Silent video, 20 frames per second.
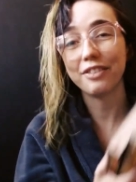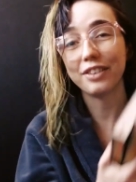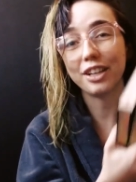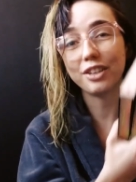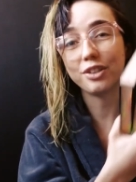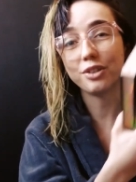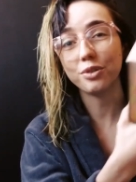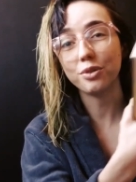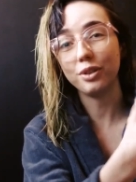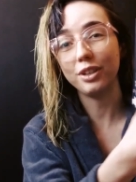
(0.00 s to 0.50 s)
Na
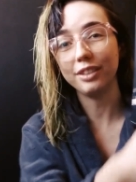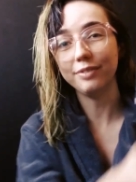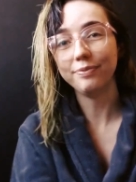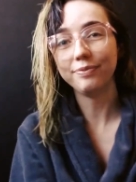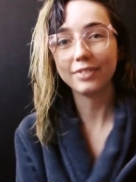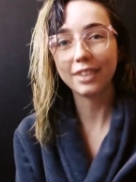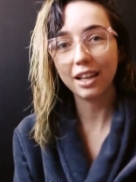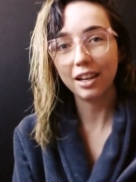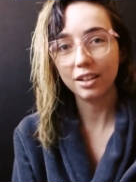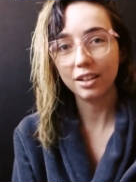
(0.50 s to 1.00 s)
verdade, eu escolhi
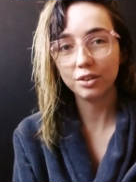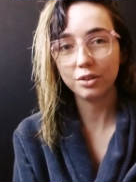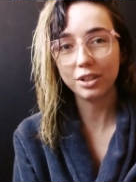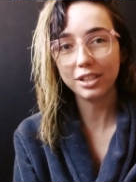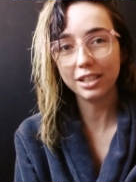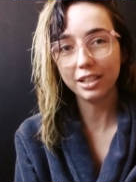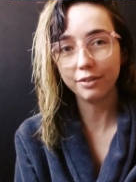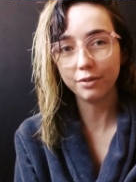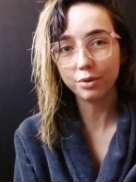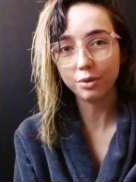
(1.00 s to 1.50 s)

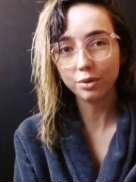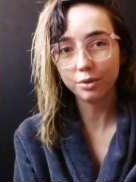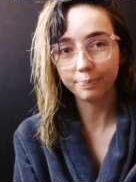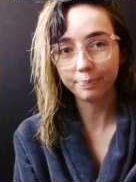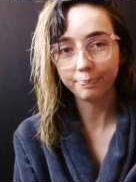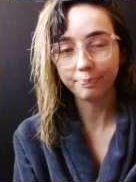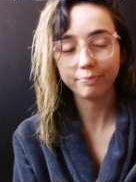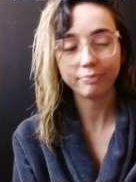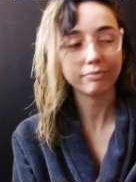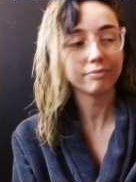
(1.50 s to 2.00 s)
dois livros,
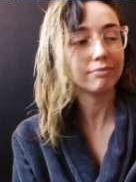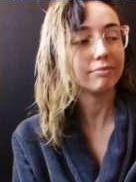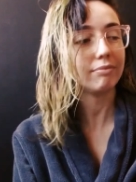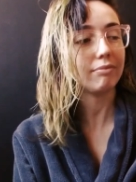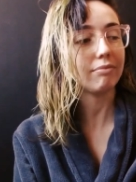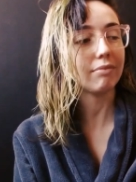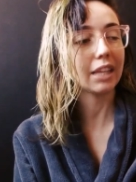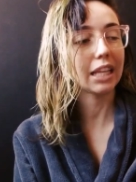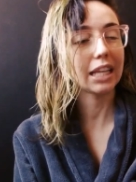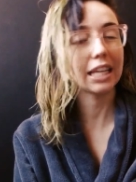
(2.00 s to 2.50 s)

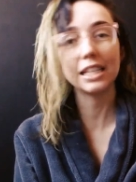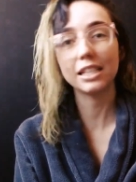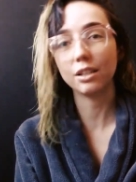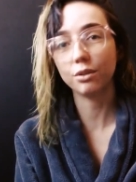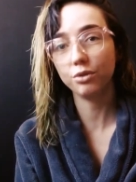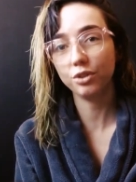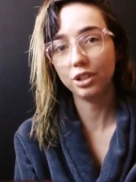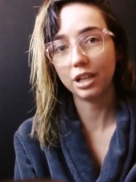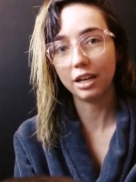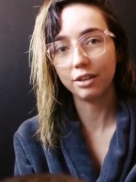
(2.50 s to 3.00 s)
que
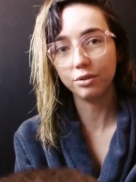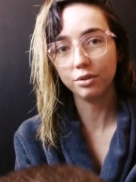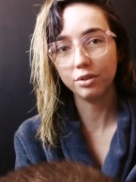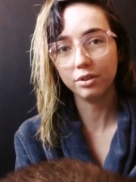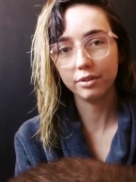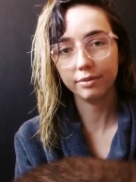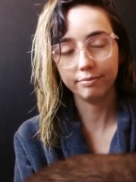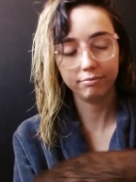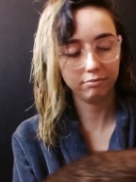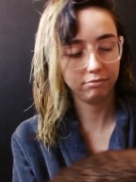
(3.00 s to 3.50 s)
são os diários.